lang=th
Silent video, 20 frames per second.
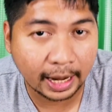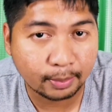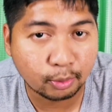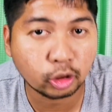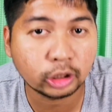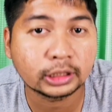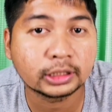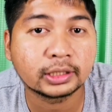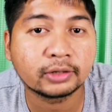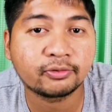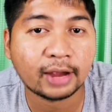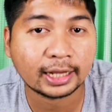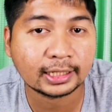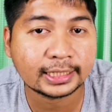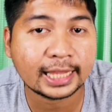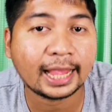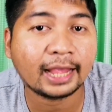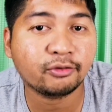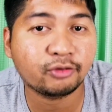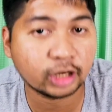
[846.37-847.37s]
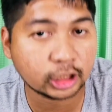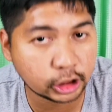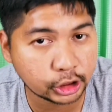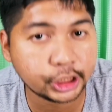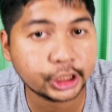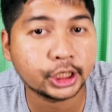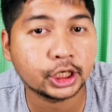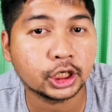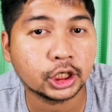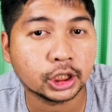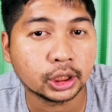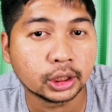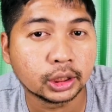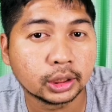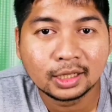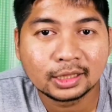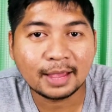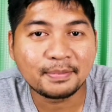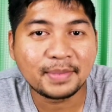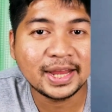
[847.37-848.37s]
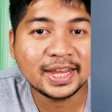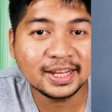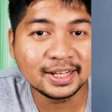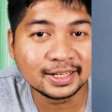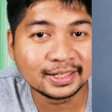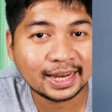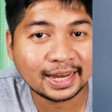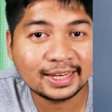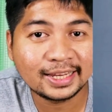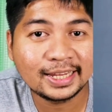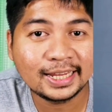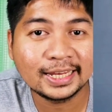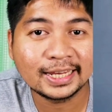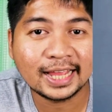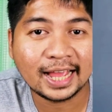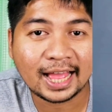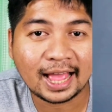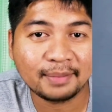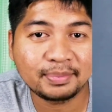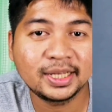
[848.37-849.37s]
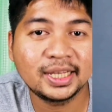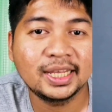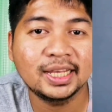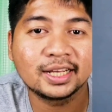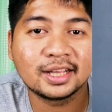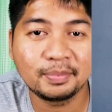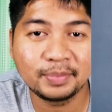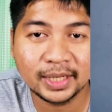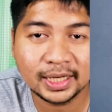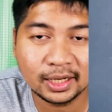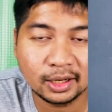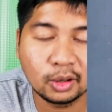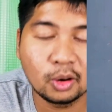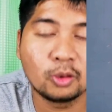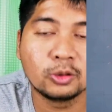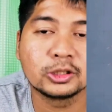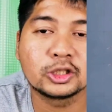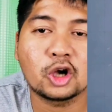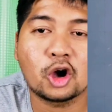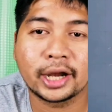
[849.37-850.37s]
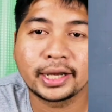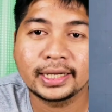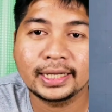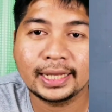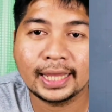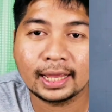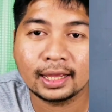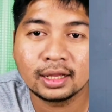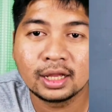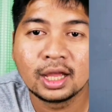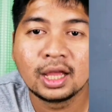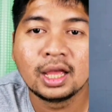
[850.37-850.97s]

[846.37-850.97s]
นายพลแฟรงค์ แจ็ค ฟิชเชอร์แต่ไม่ถึงนาทีนะครับที่เครื่องบินลงจอดเนี่ย